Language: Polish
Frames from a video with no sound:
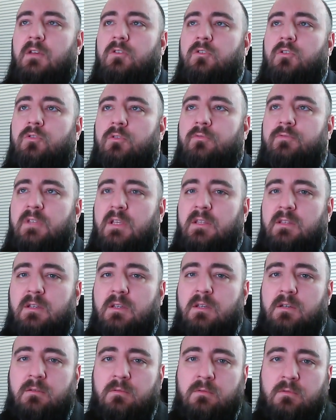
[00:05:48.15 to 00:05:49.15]
no to
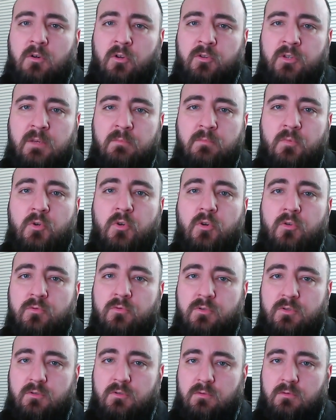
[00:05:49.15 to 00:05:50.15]
wtedy
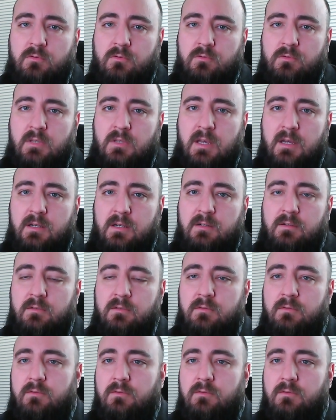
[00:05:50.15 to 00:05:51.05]
odejmując tak, y,